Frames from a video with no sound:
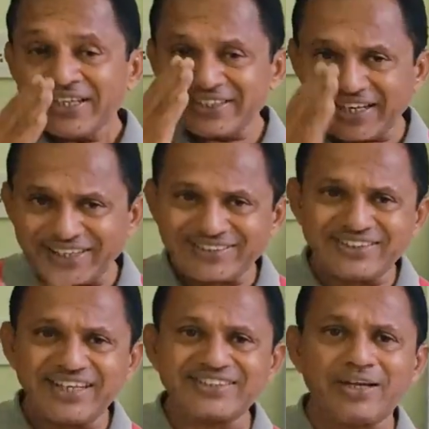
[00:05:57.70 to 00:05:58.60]
இந்த
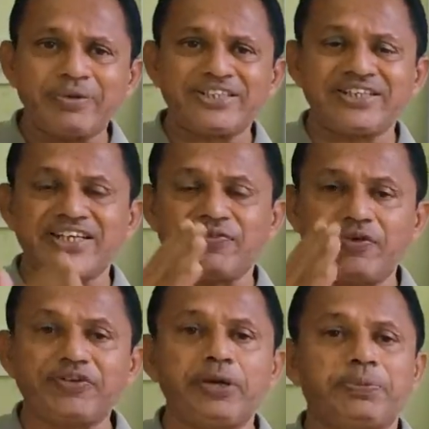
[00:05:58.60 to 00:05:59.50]
நெக்ஸ்ட் எக்ஸாமினேஷன் நீங்கள்
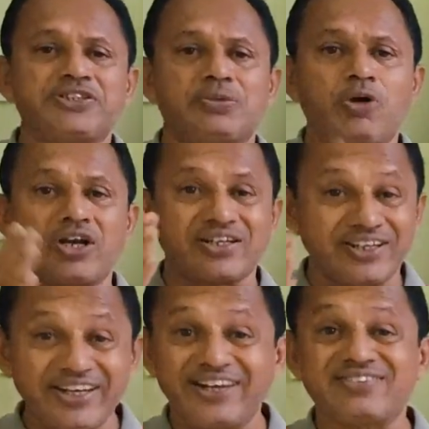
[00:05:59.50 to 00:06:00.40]
ஃபிஃப்டி பர்சன்ட் மார்க்
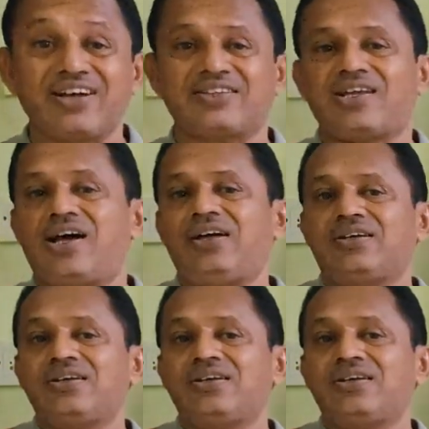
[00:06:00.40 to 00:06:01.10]
எடுத்தால் தான்